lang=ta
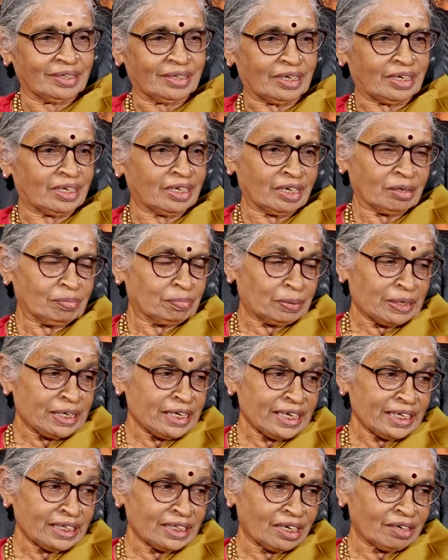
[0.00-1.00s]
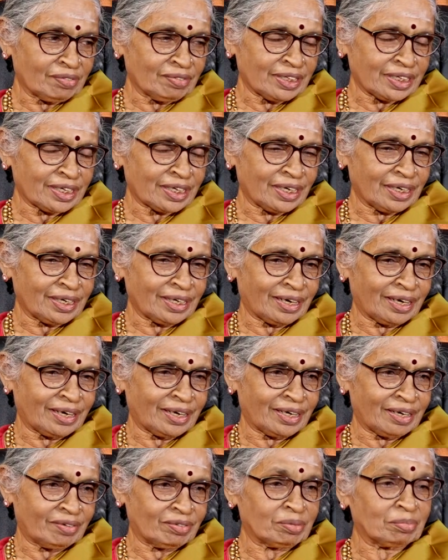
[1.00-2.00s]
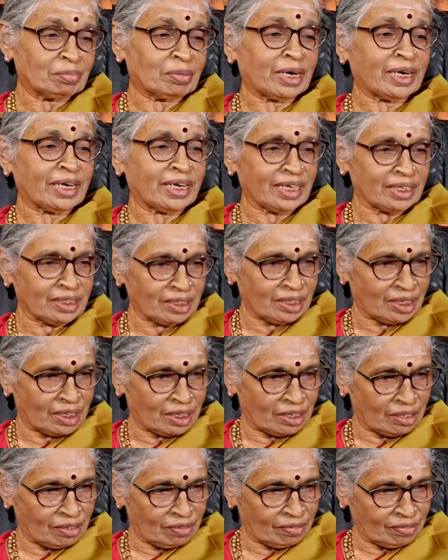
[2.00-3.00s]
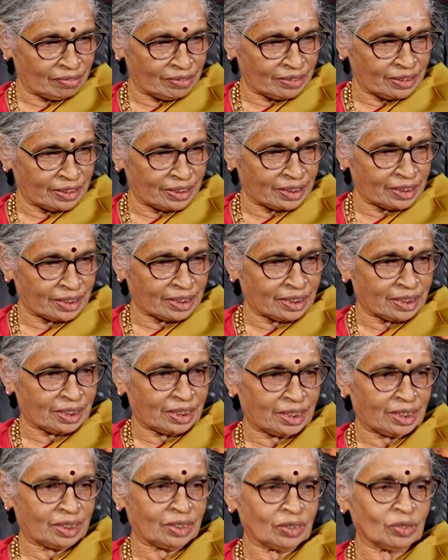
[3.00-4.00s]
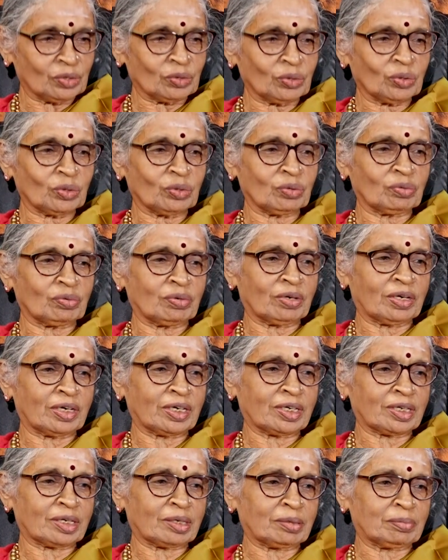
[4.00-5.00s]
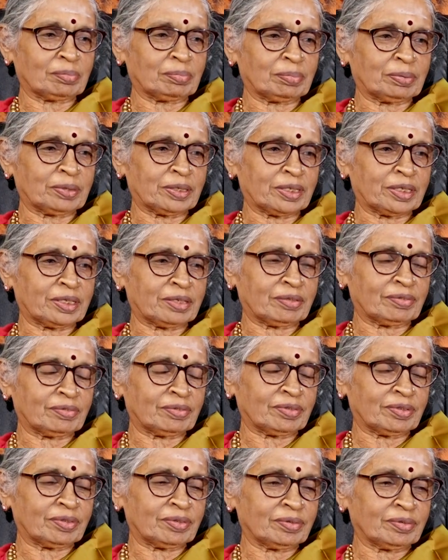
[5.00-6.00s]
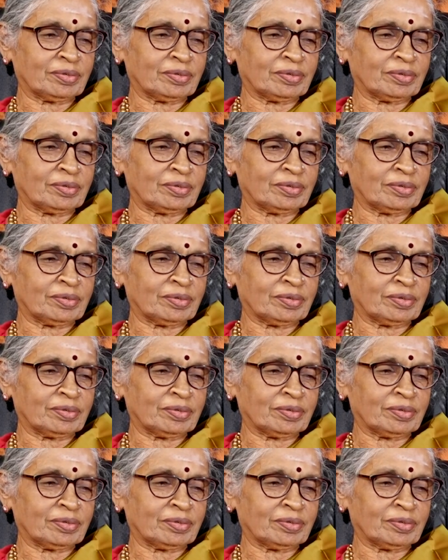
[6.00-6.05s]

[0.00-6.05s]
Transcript: ஆனால் பெண்ணை ஆழ்வதற்காக இல்லை அவன் மண்ணை ஆழ்வதற்காக உருவாக்கப்பட்டது இந்த பூப்பு விழா கூட